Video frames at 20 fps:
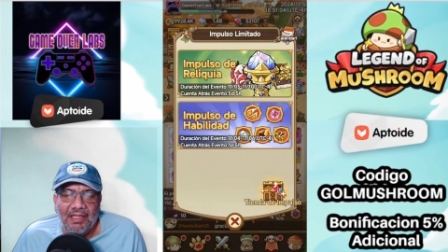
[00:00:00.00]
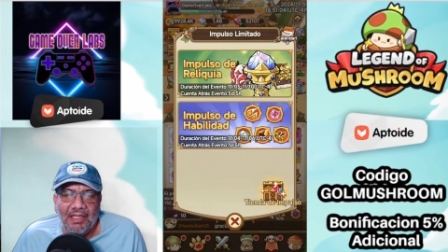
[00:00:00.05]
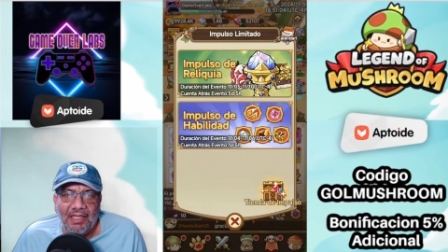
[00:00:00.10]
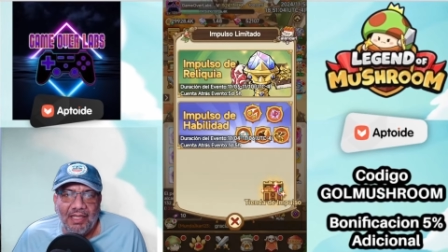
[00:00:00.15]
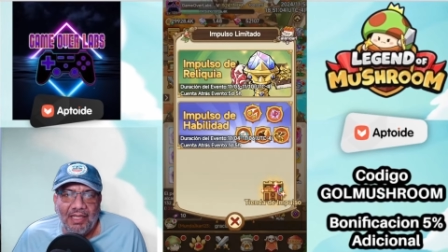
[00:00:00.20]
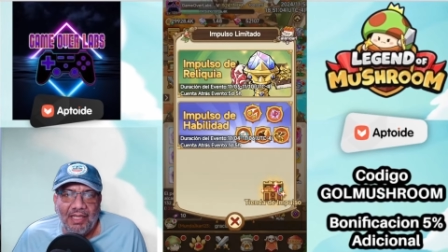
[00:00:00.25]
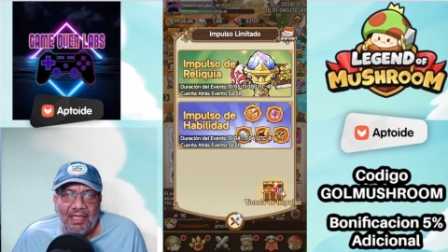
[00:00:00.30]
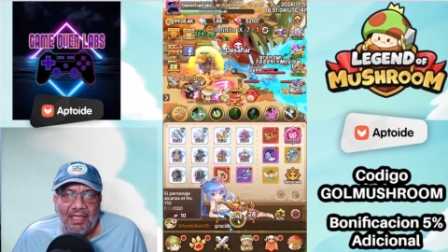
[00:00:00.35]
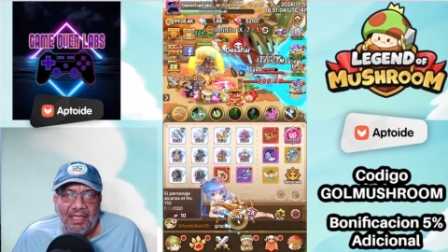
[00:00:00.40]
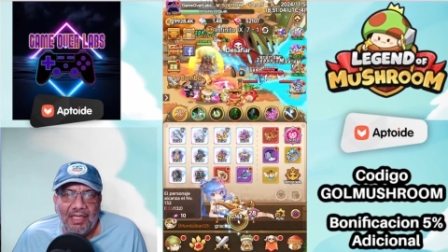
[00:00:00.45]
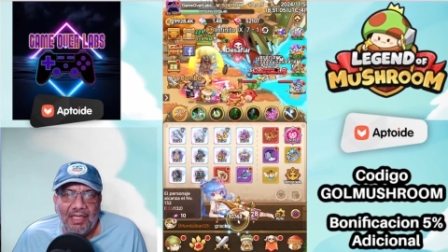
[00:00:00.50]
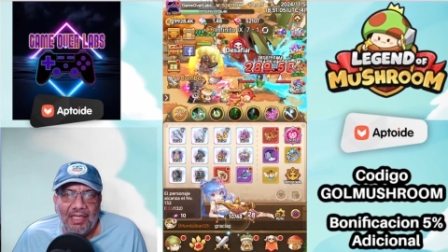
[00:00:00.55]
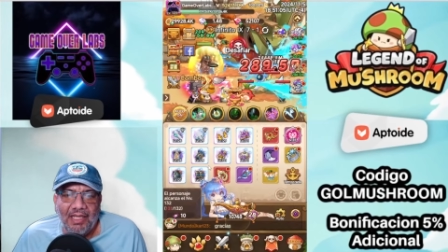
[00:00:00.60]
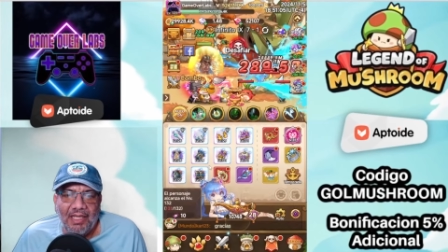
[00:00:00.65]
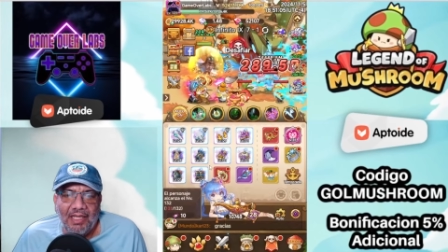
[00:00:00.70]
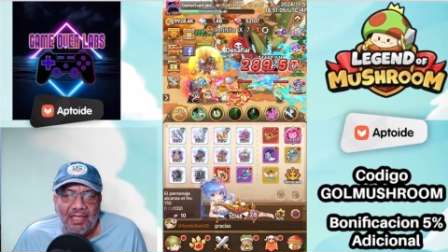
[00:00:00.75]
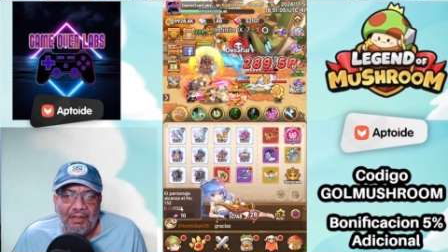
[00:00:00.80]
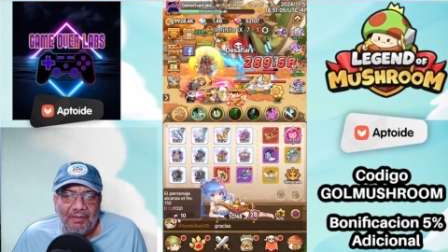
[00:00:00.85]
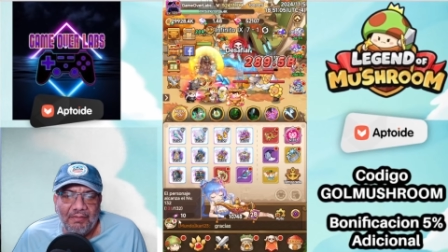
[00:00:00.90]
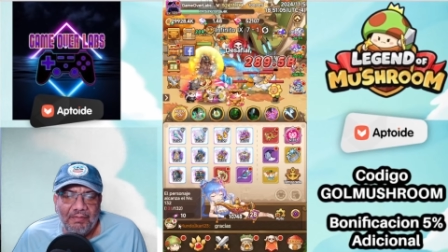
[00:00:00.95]

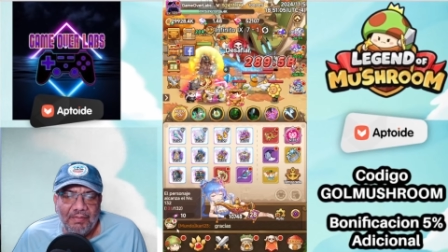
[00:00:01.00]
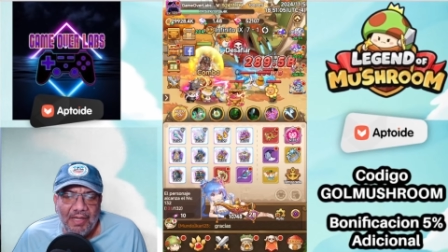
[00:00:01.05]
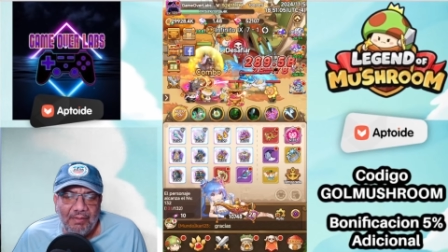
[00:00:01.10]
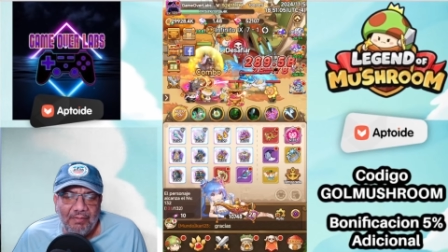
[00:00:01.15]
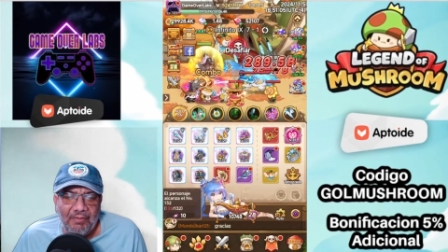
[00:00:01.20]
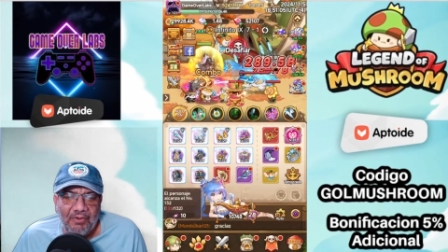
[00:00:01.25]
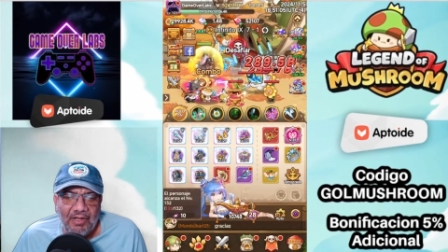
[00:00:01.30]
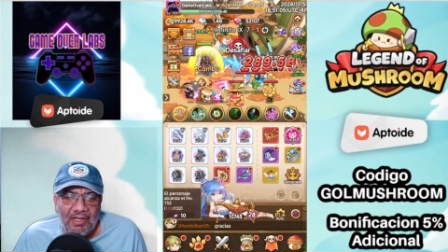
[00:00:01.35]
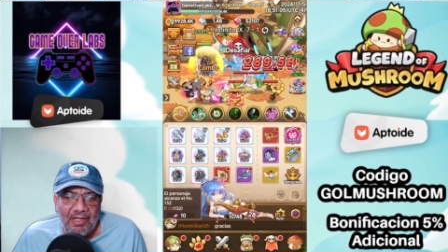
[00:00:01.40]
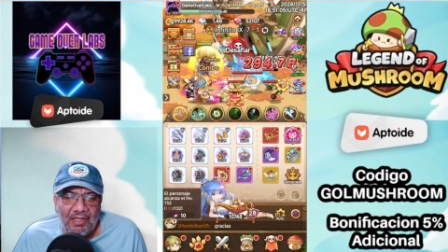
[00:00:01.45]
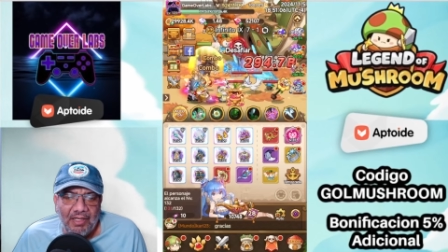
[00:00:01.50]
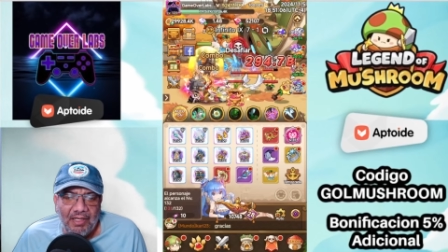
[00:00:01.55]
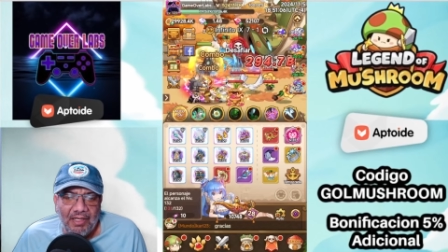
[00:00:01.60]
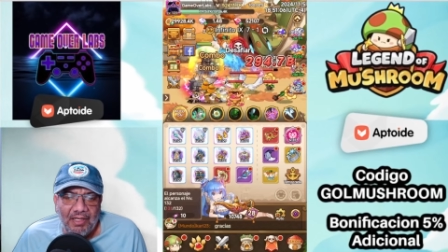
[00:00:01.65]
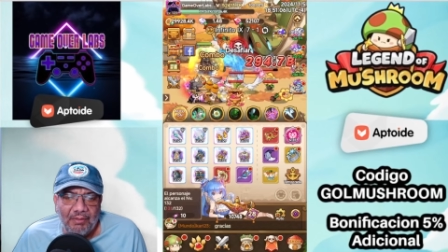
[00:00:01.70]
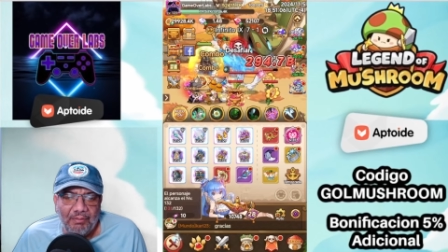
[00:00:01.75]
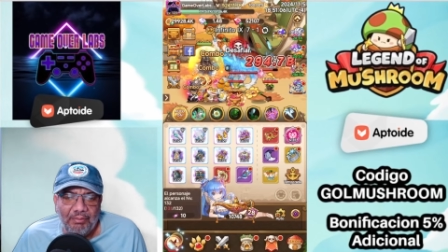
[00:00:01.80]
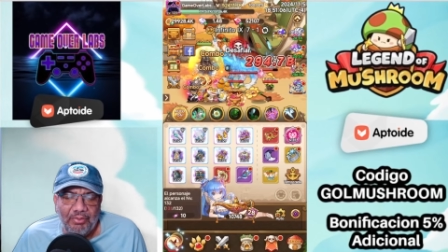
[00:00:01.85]
Eh, vamos a,